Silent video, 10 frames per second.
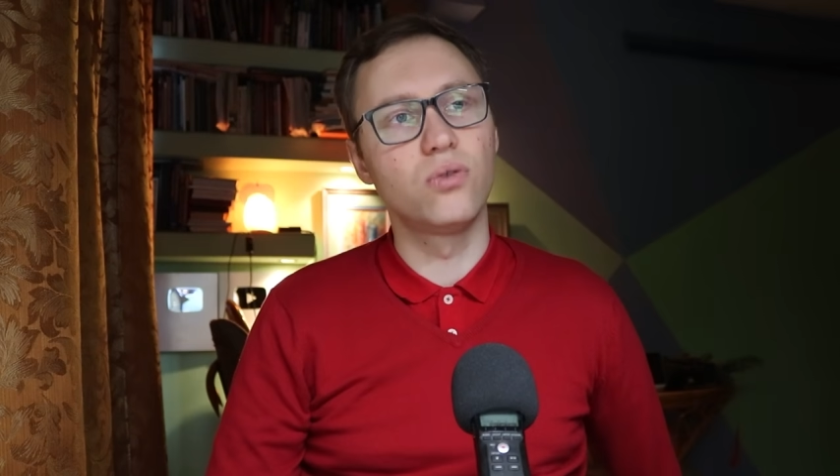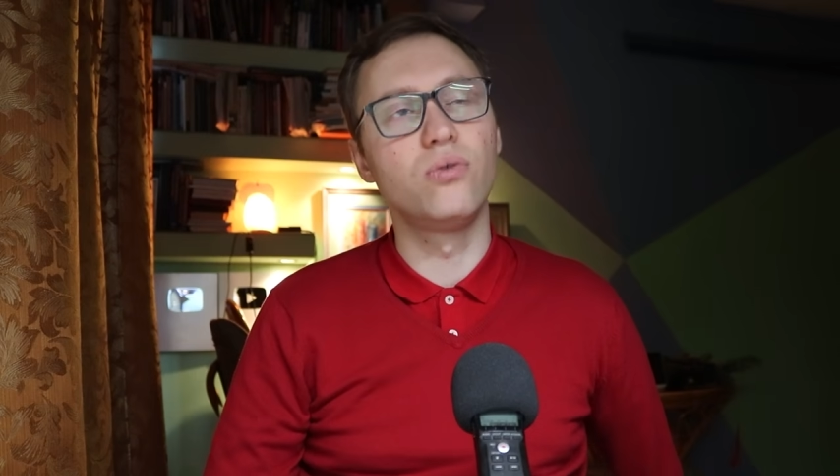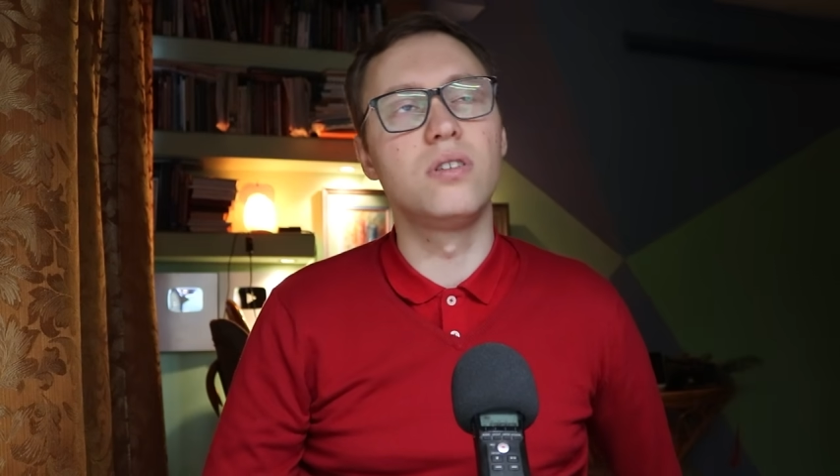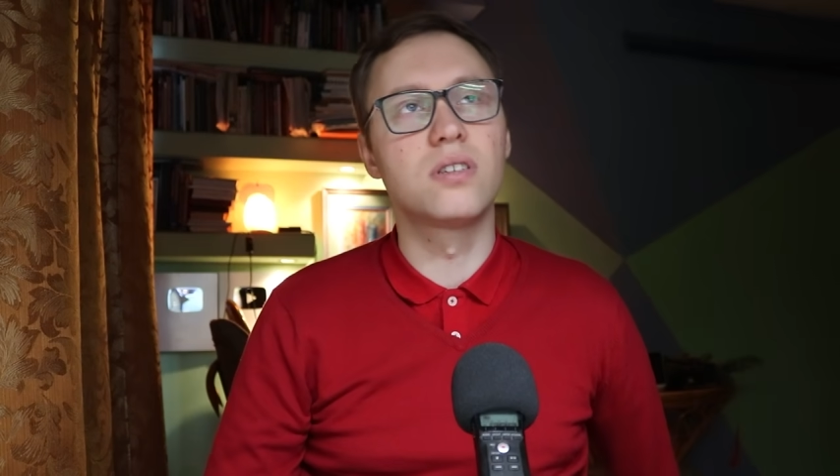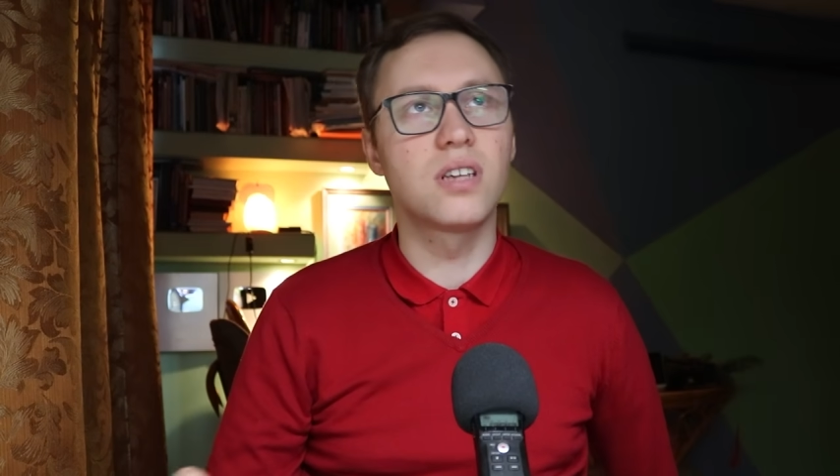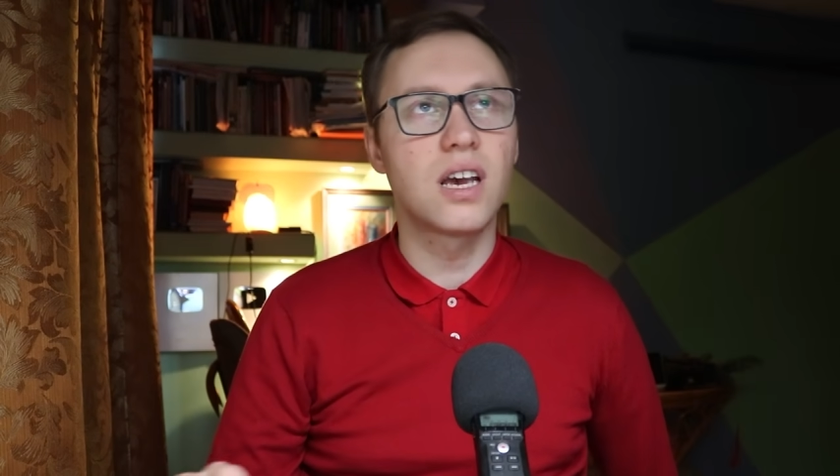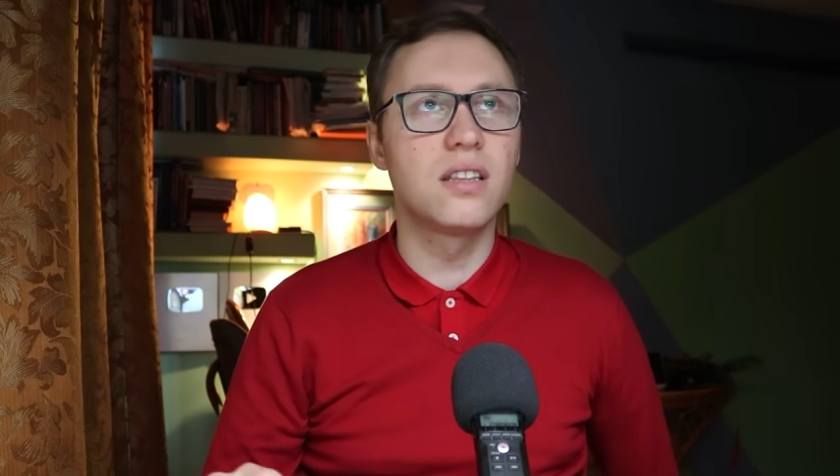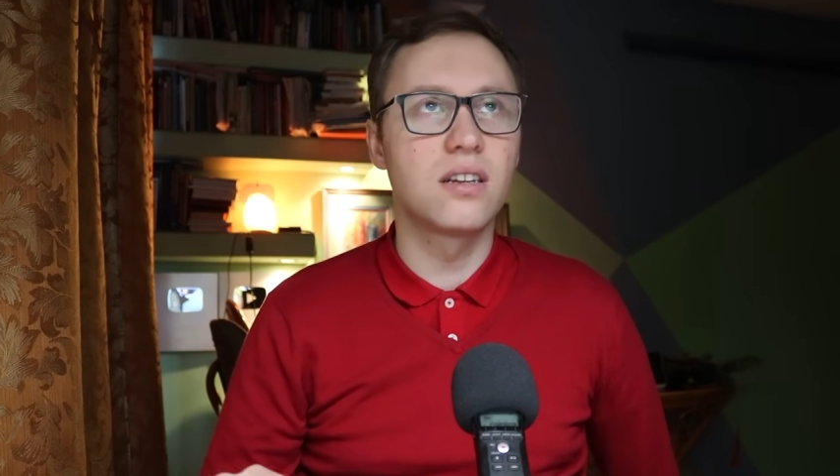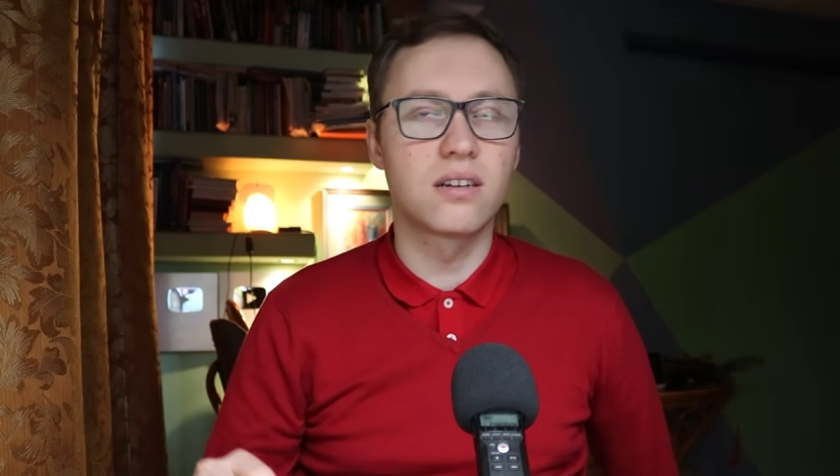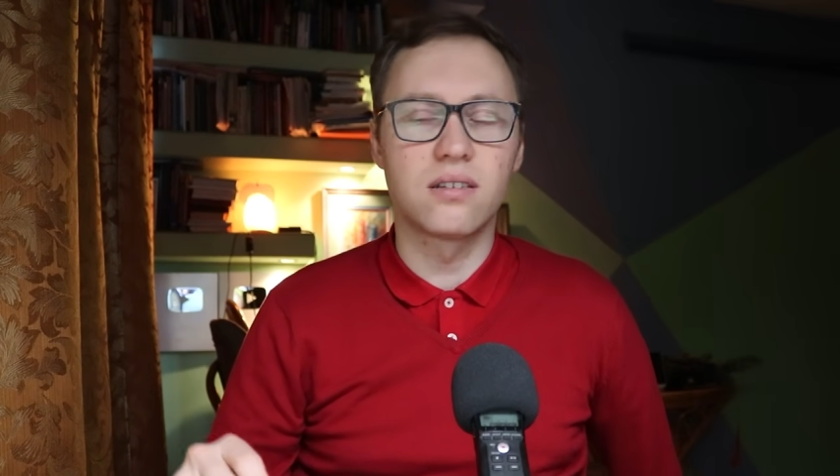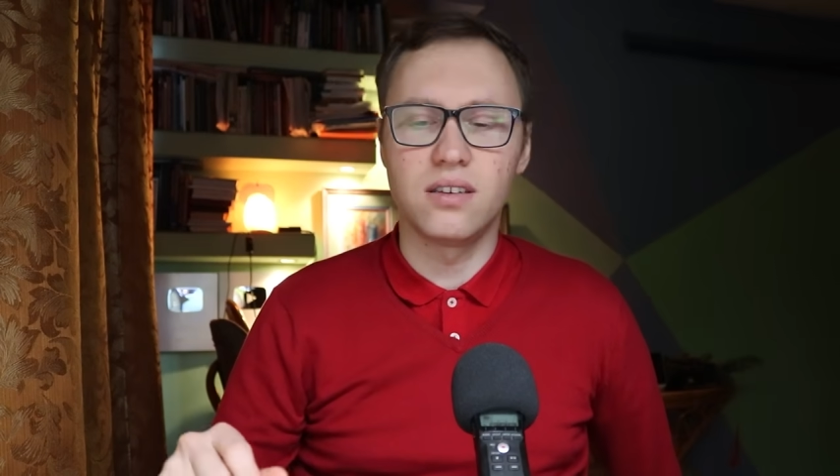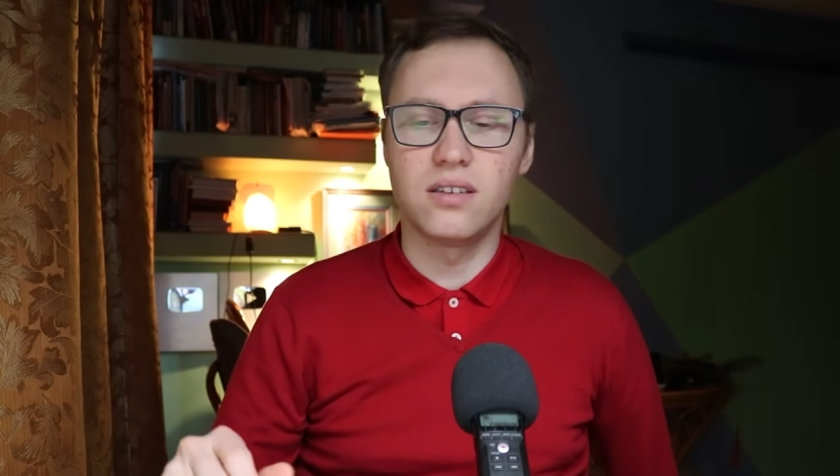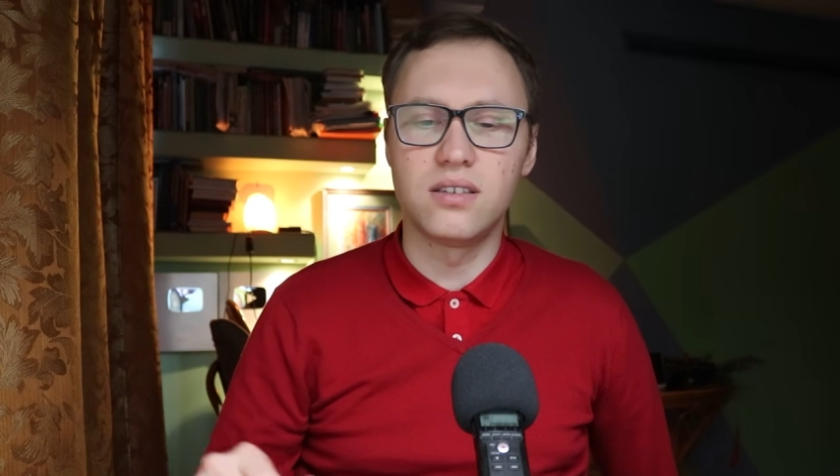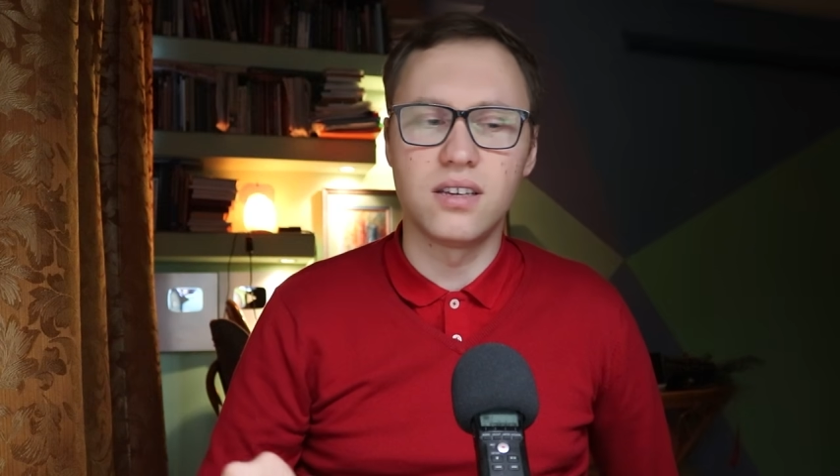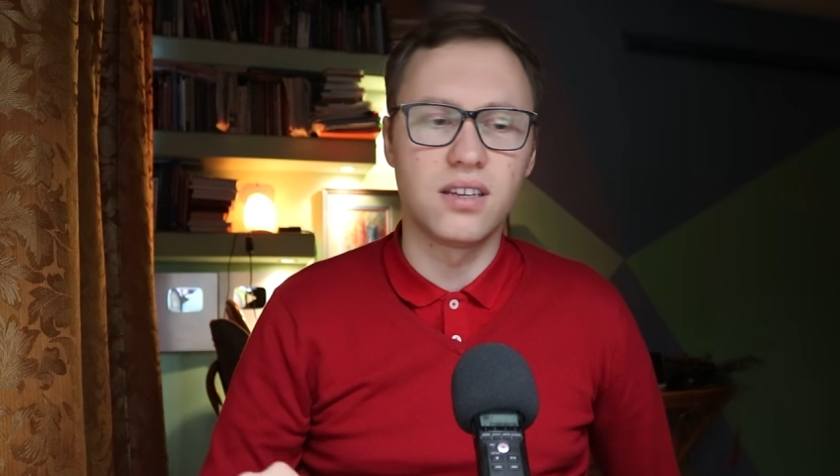Ну, инсайдер
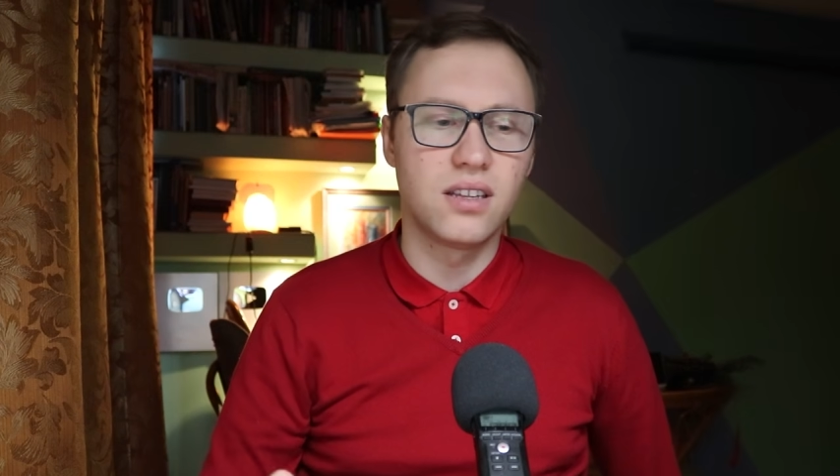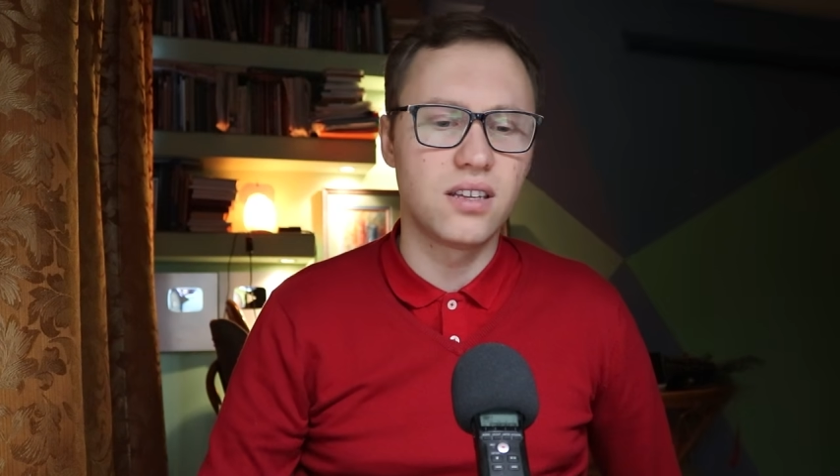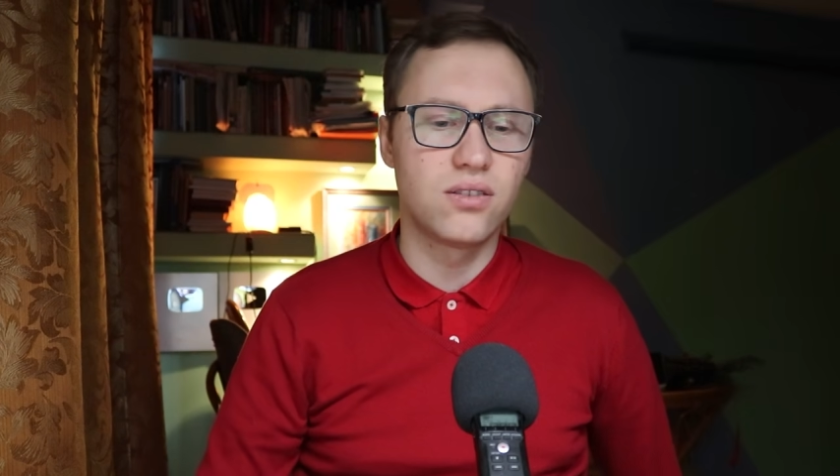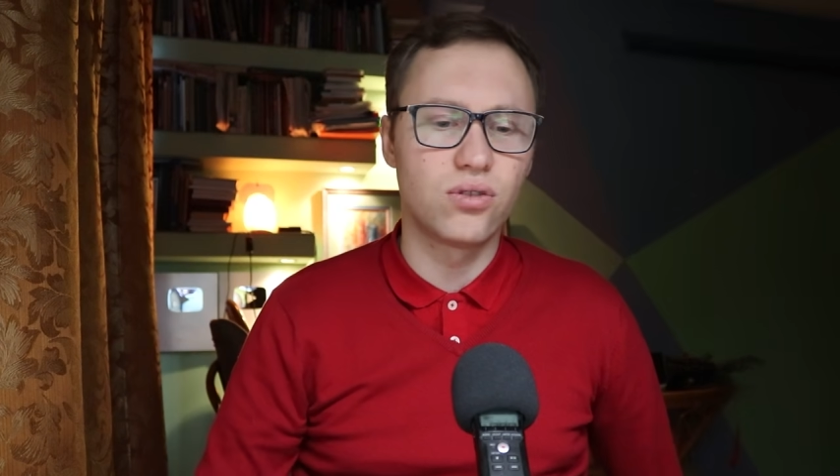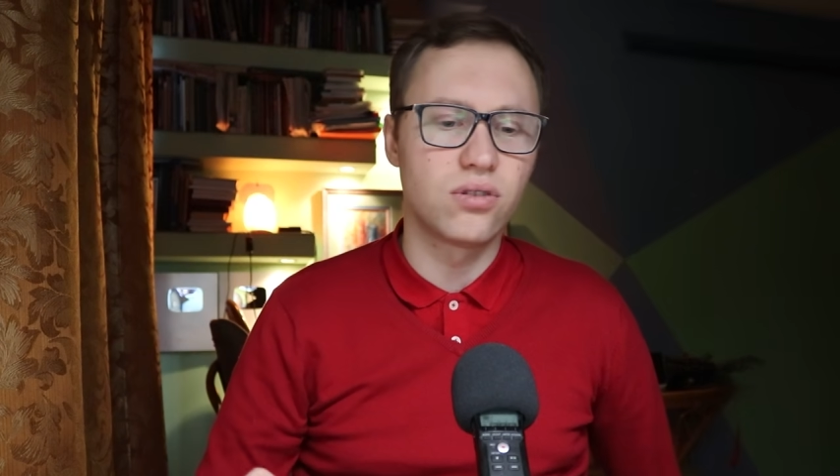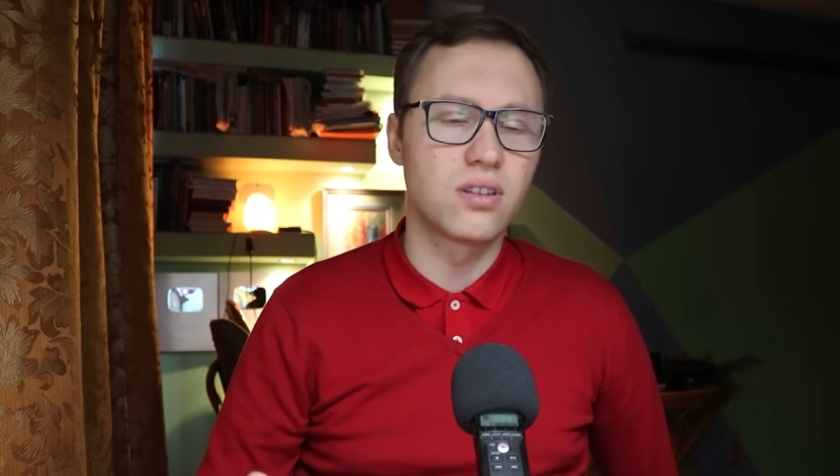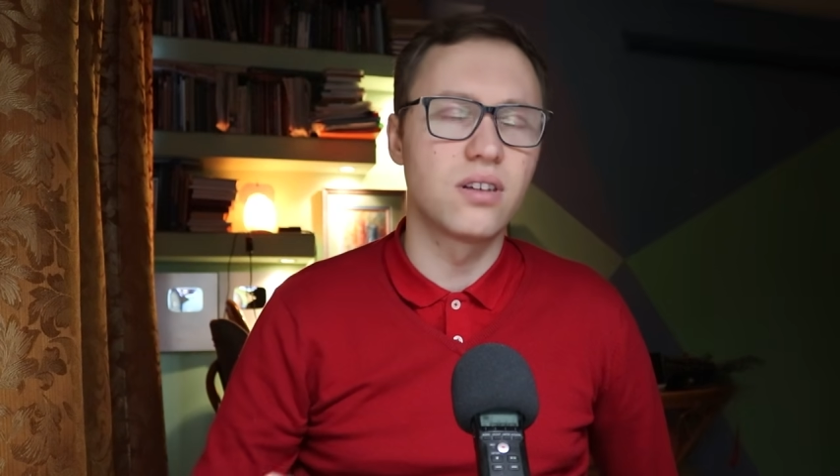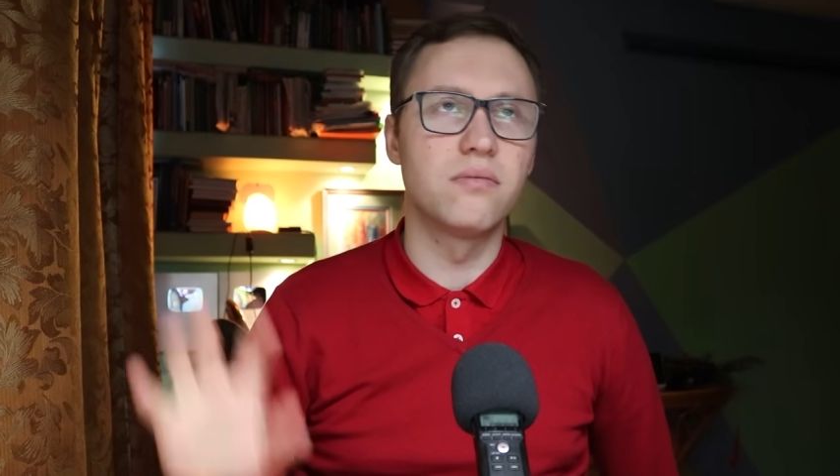и CNN что-то